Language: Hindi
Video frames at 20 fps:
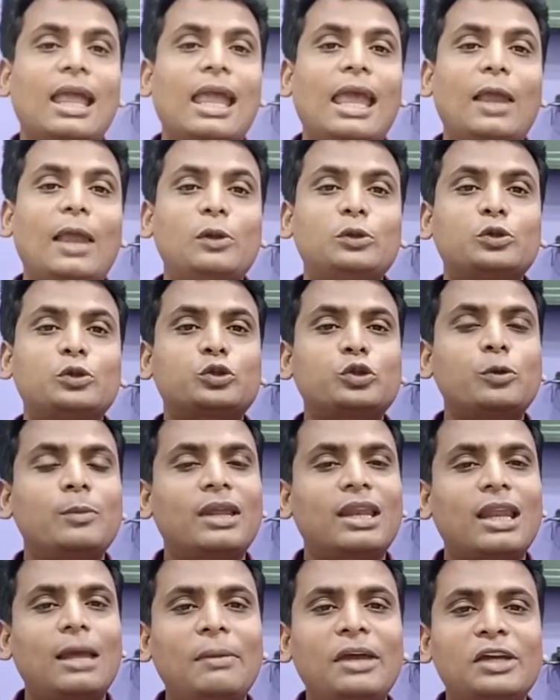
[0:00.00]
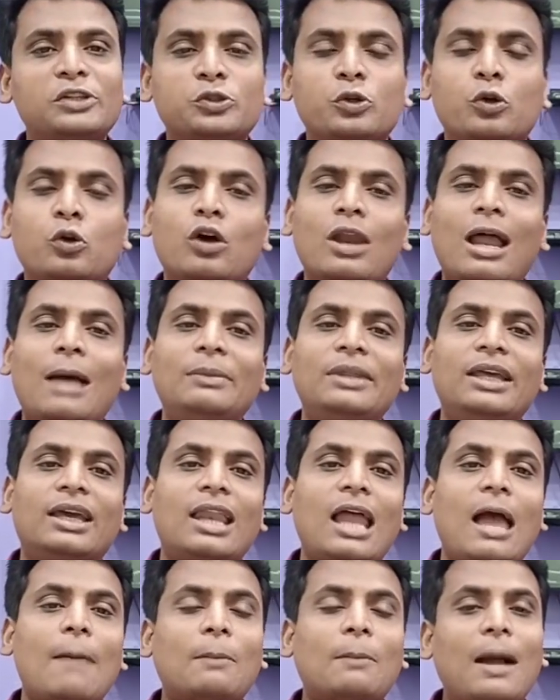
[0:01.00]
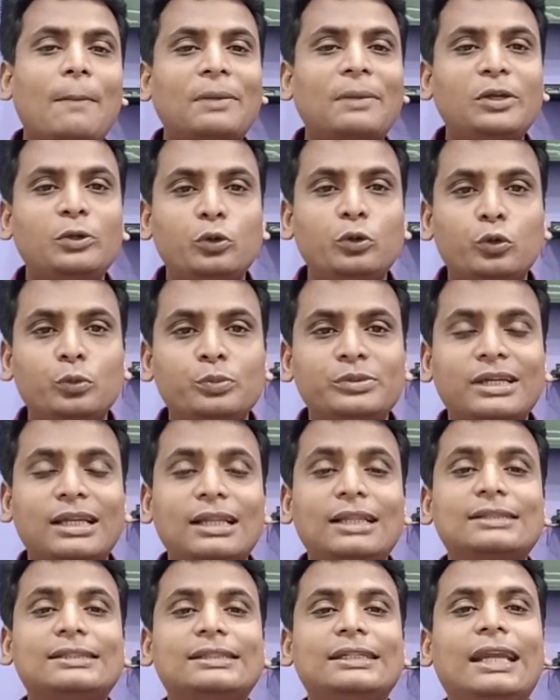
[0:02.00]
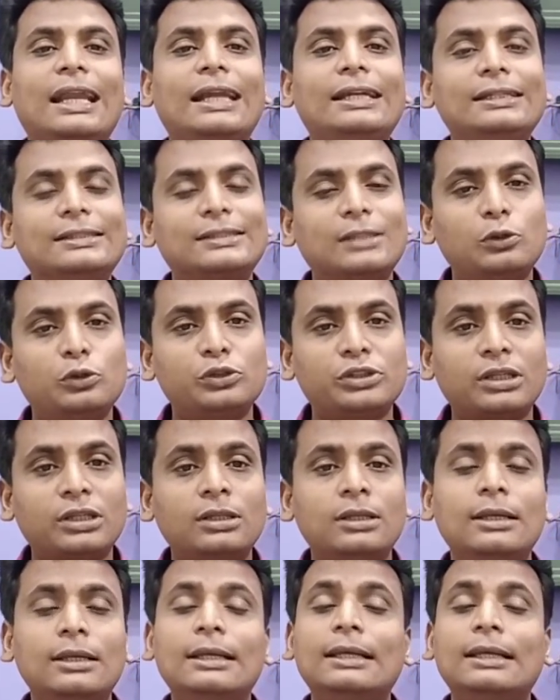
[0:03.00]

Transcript: हेलो दोस्तों मेरा नाम है अशोक और आप देख रहे हैं आपका अपना यूट्यूब चैनल सी आई टी सोल्यूशन